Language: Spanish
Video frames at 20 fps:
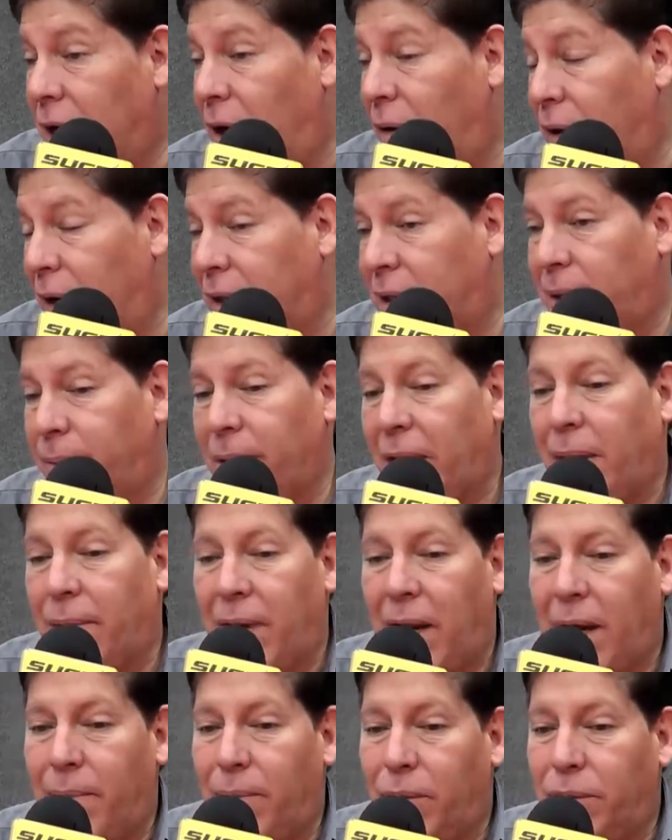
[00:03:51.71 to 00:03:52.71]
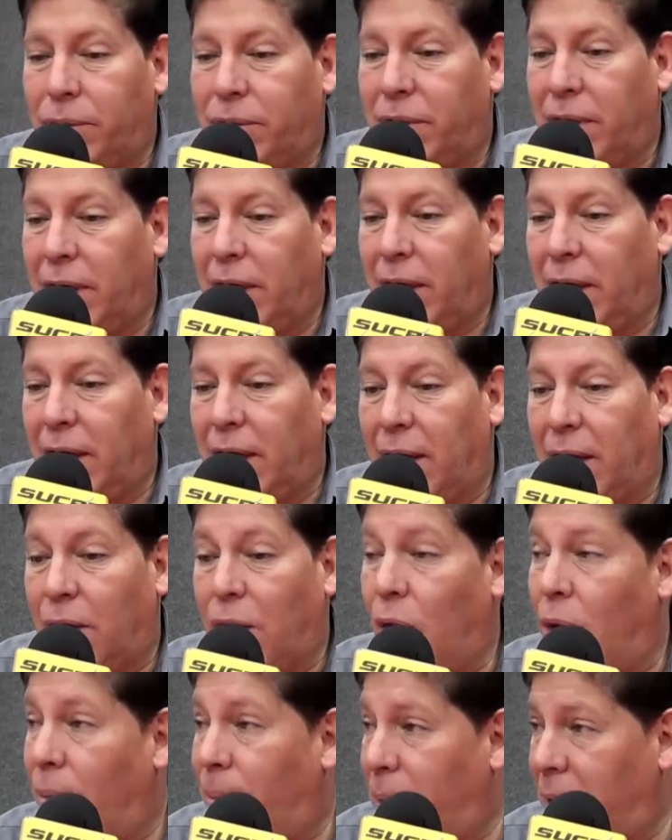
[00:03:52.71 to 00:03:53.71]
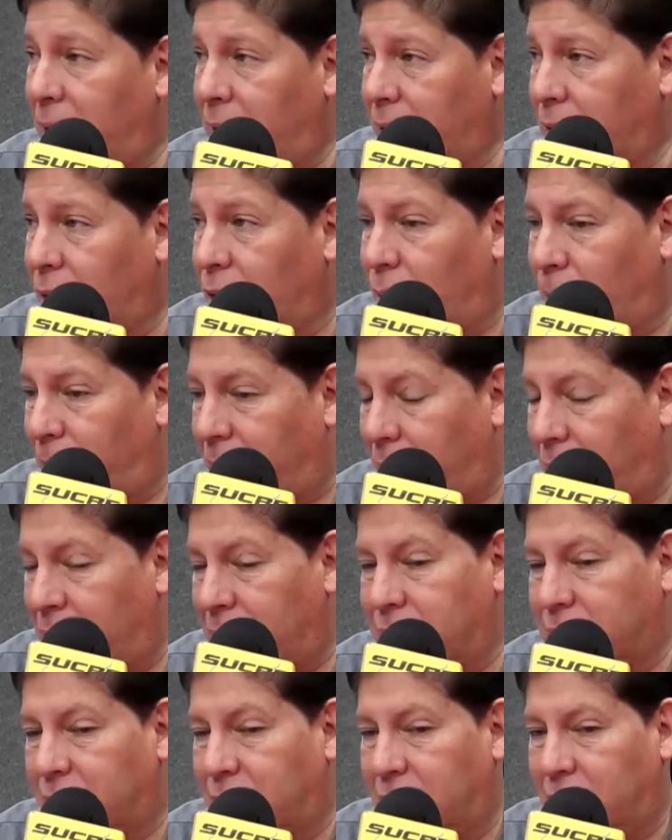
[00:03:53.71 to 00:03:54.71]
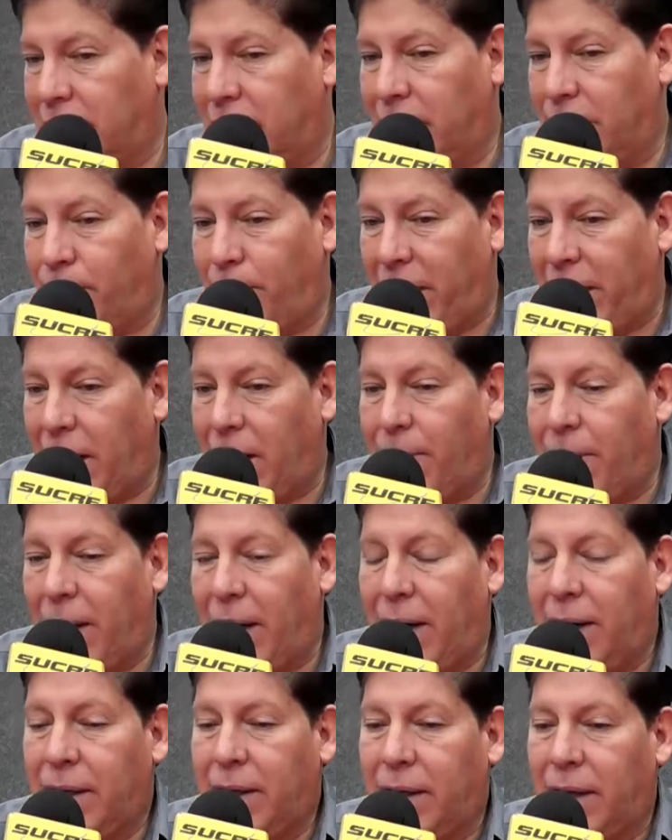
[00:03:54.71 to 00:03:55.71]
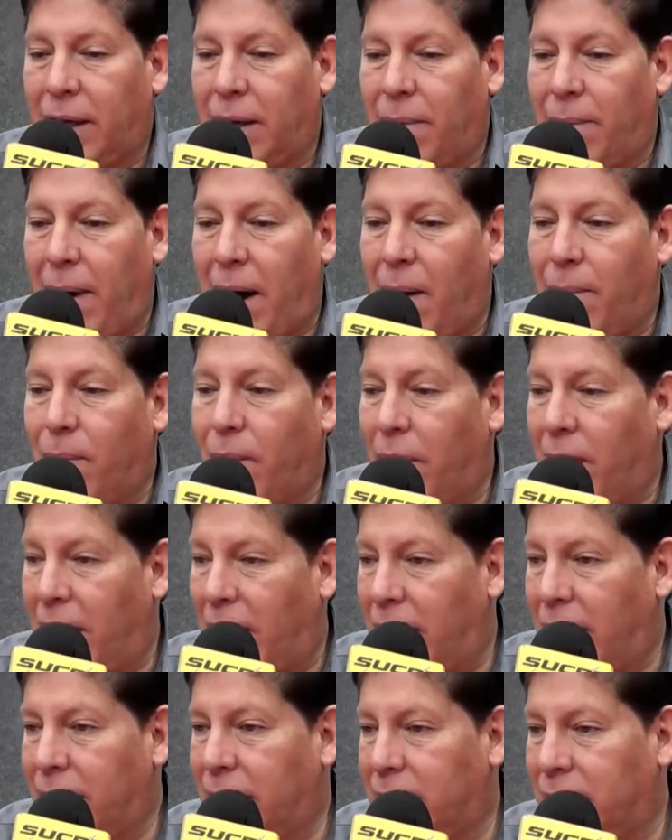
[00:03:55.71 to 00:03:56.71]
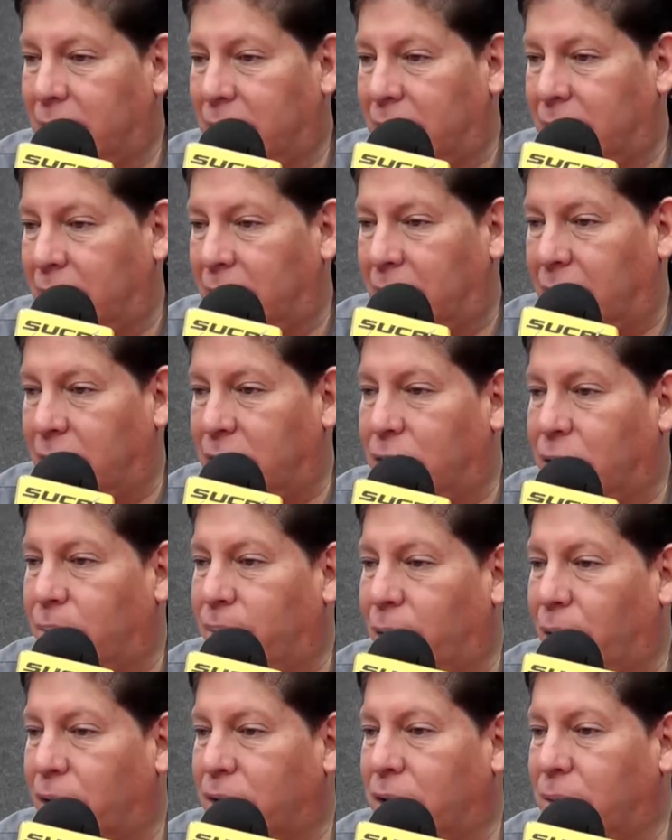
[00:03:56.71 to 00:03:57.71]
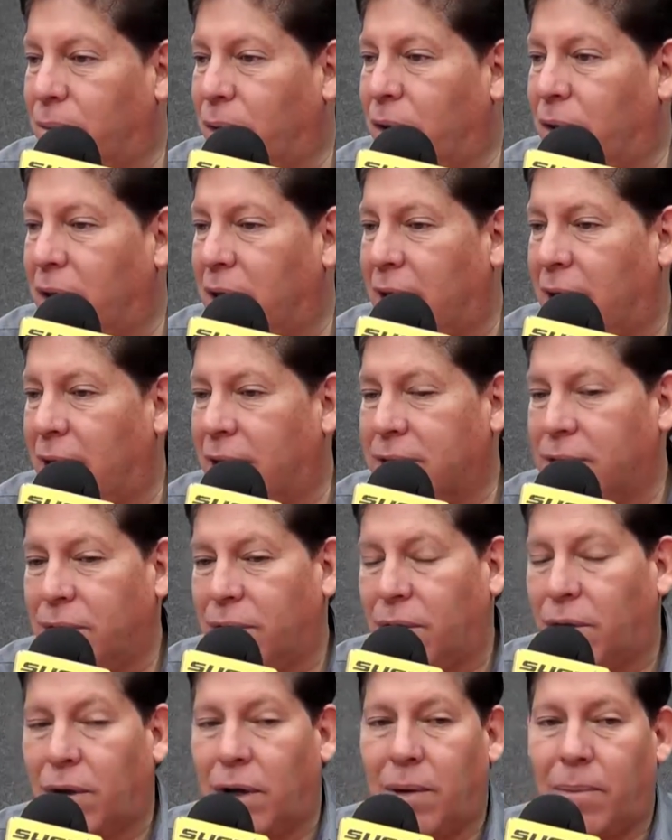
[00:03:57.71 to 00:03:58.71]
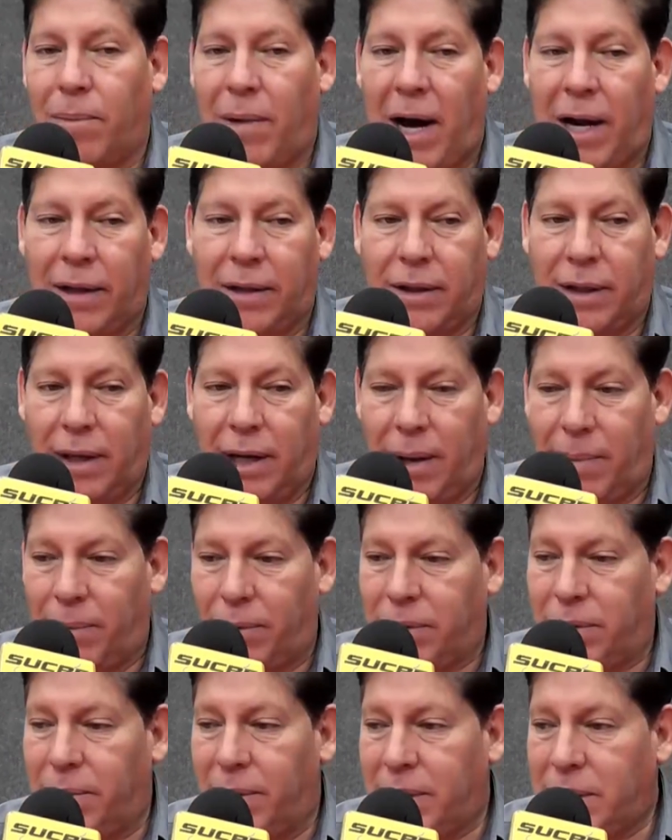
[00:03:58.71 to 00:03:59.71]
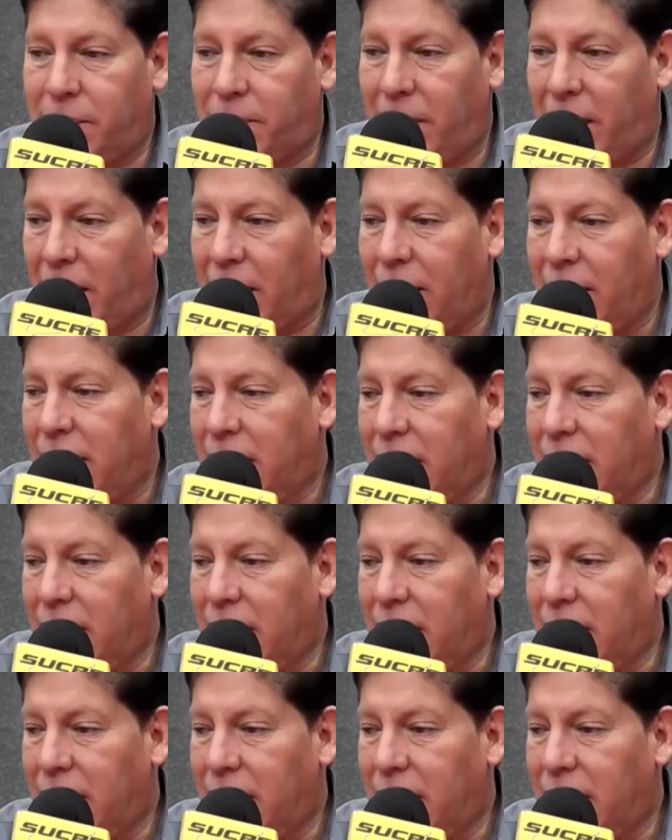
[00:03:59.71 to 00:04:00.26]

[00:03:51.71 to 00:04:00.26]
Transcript: Ahora, también hablamos de Copa, Copa Airlines, que es de Panamá, que va a volar eh, en estos próximos días, yo creo que el martes de la próxima semana,